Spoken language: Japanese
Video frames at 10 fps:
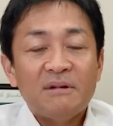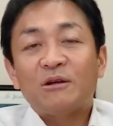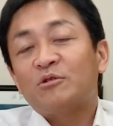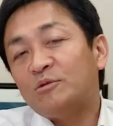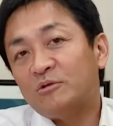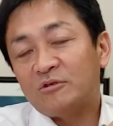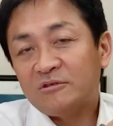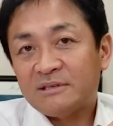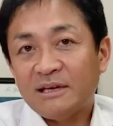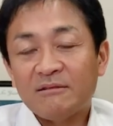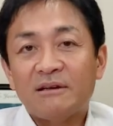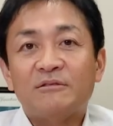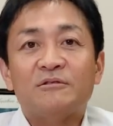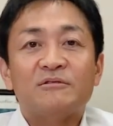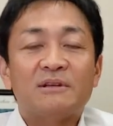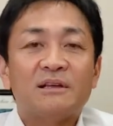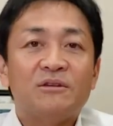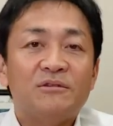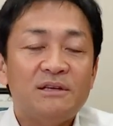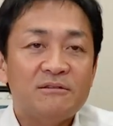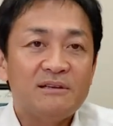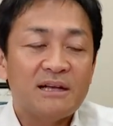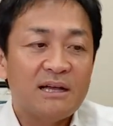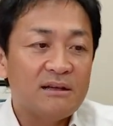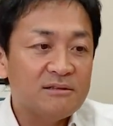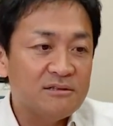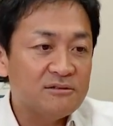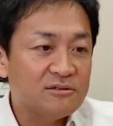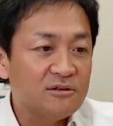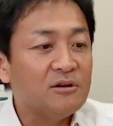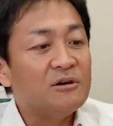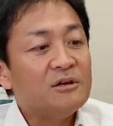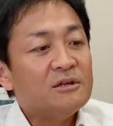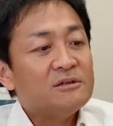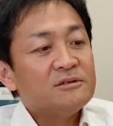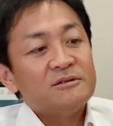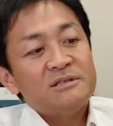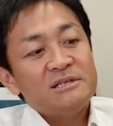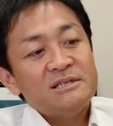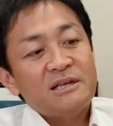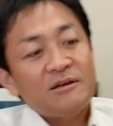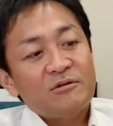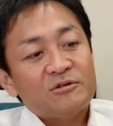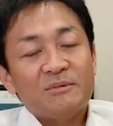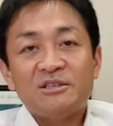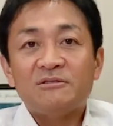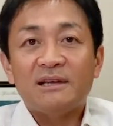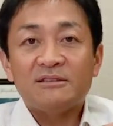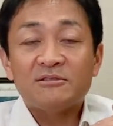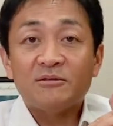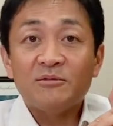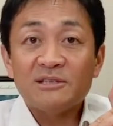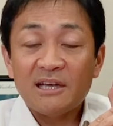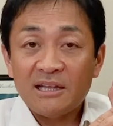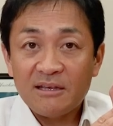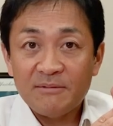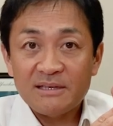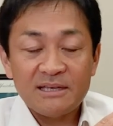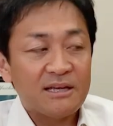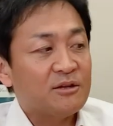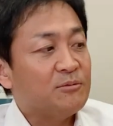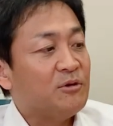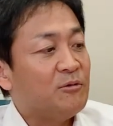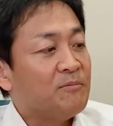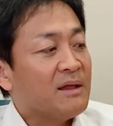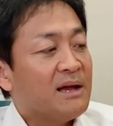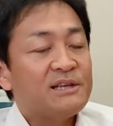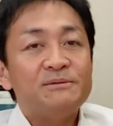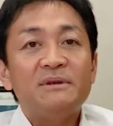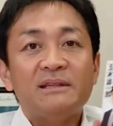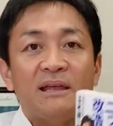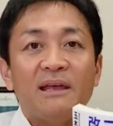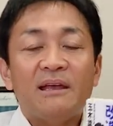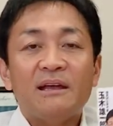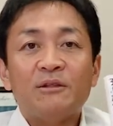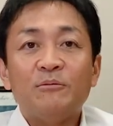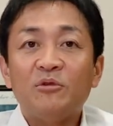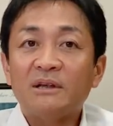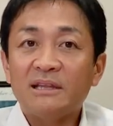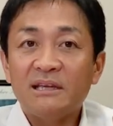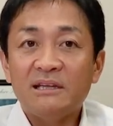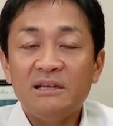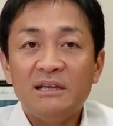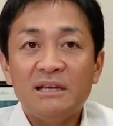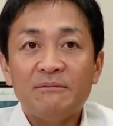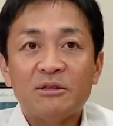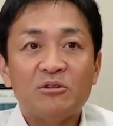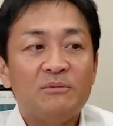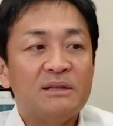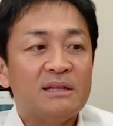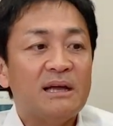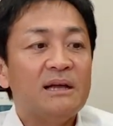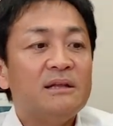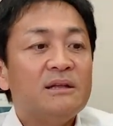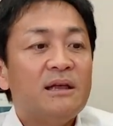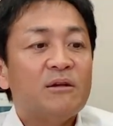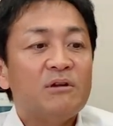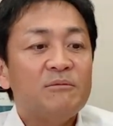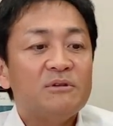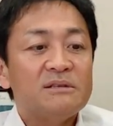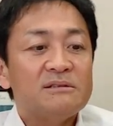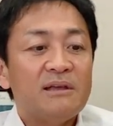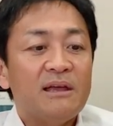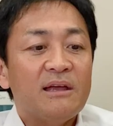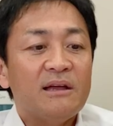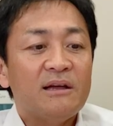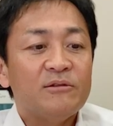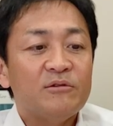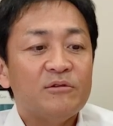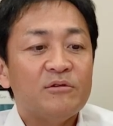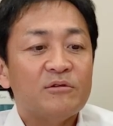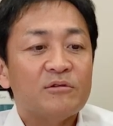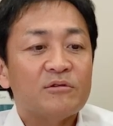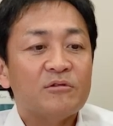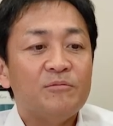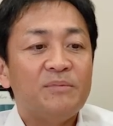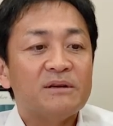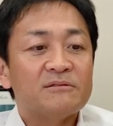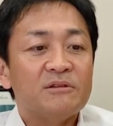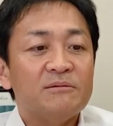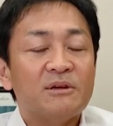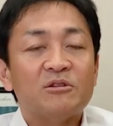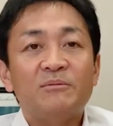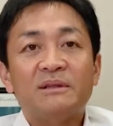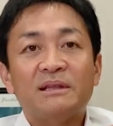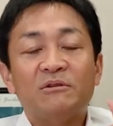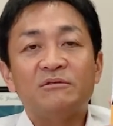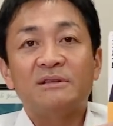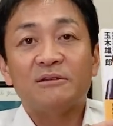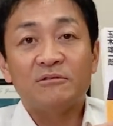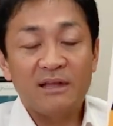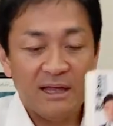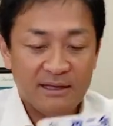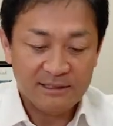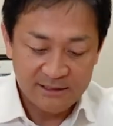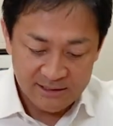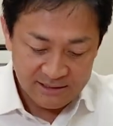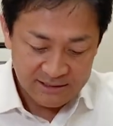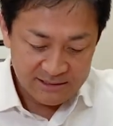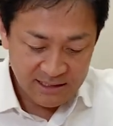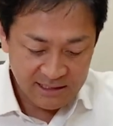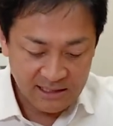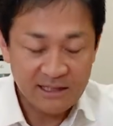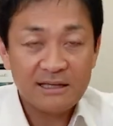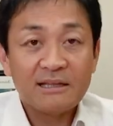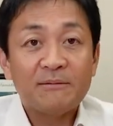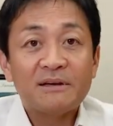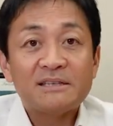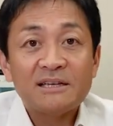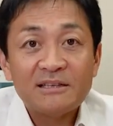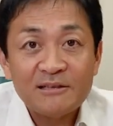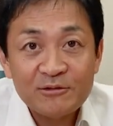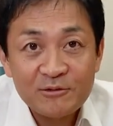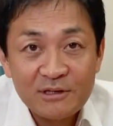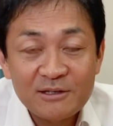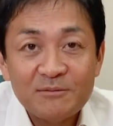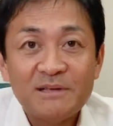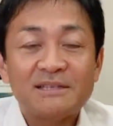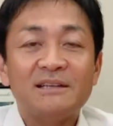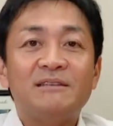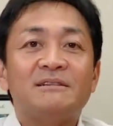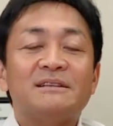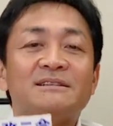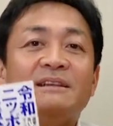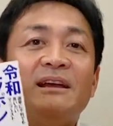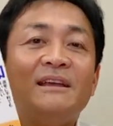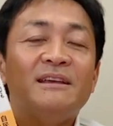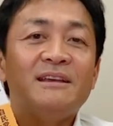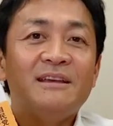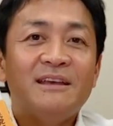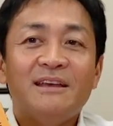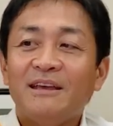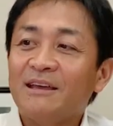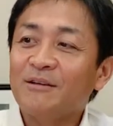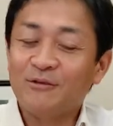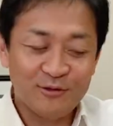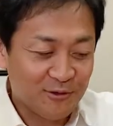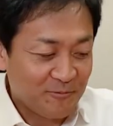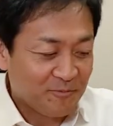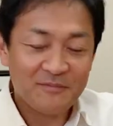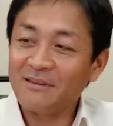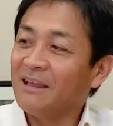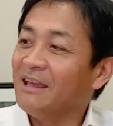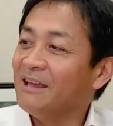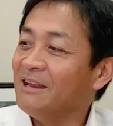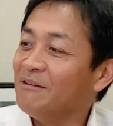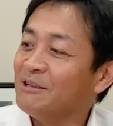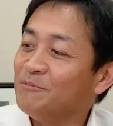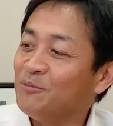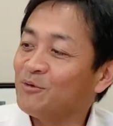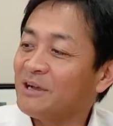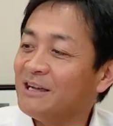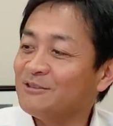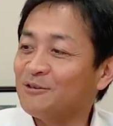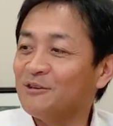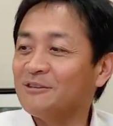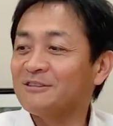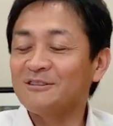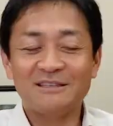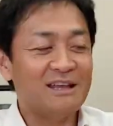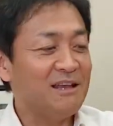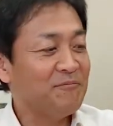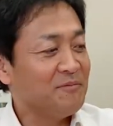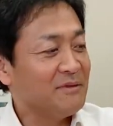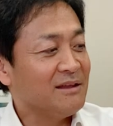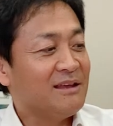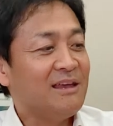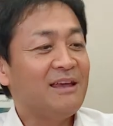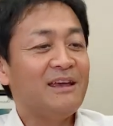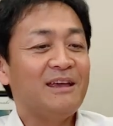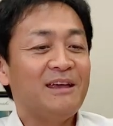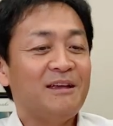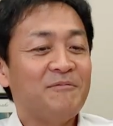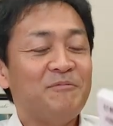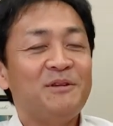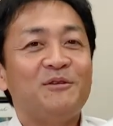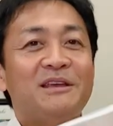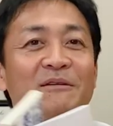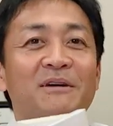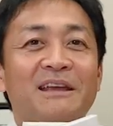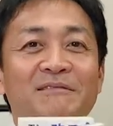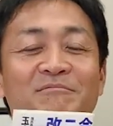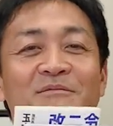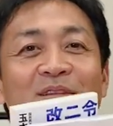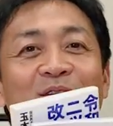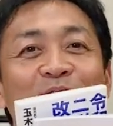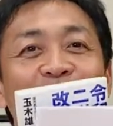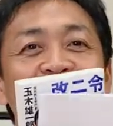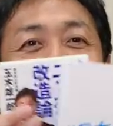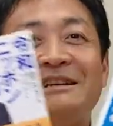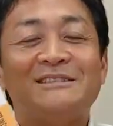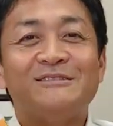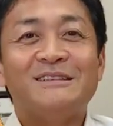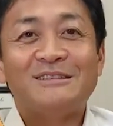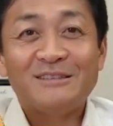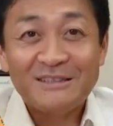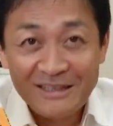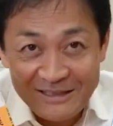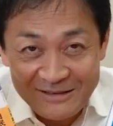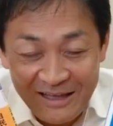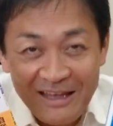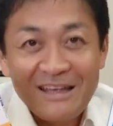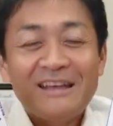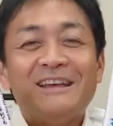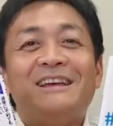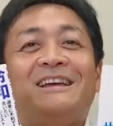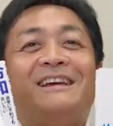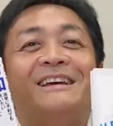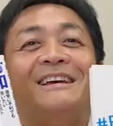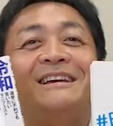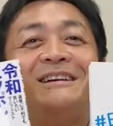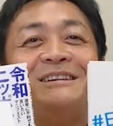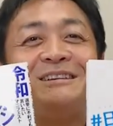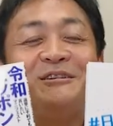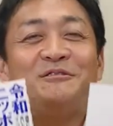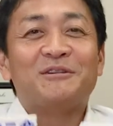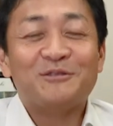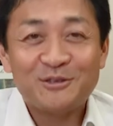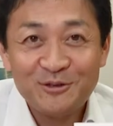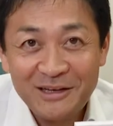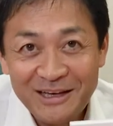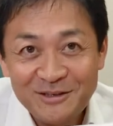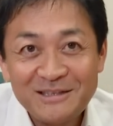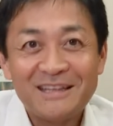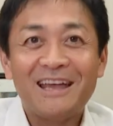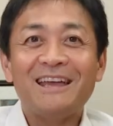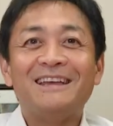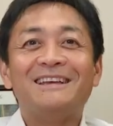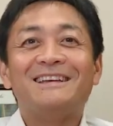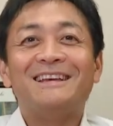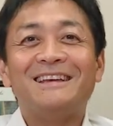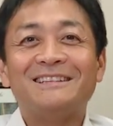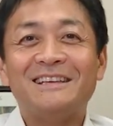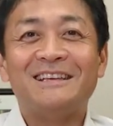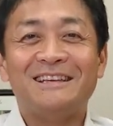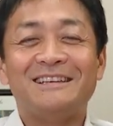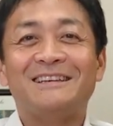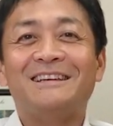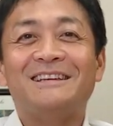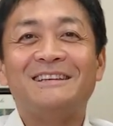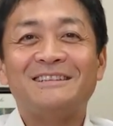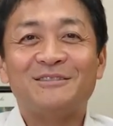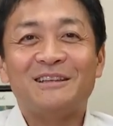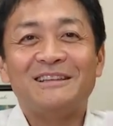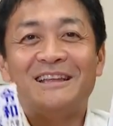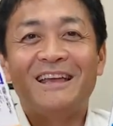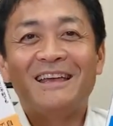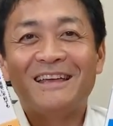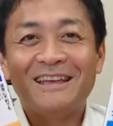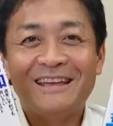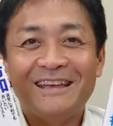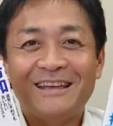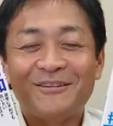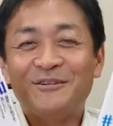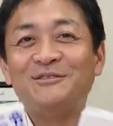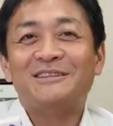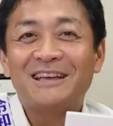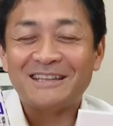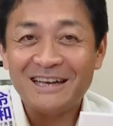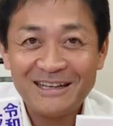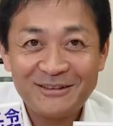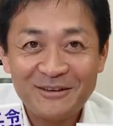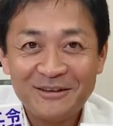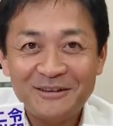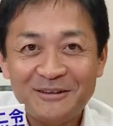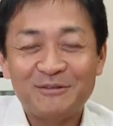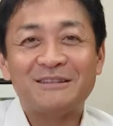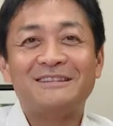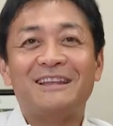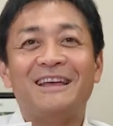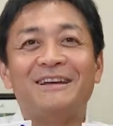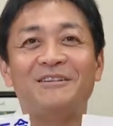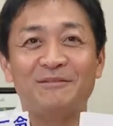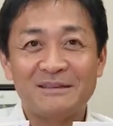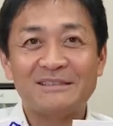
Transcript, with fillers: まあ子供国債の発行とか教育や科学技術を推進していこうと、まあ従来ずっと申し上げてきましたけれども、初めてあの網羅的にまとめたこれもですね、あの、コンパクトにまとめた本なので、ぜひ、玉木チャンネルをご覧の皆さんにはですね、えー、この、えー、令和日本改造論、そして、えー、日本やばい、この2冊についてですね、え今日はご紹介をして、えー、ぜひ、え書店で、え購入いただきたいなと思っておりま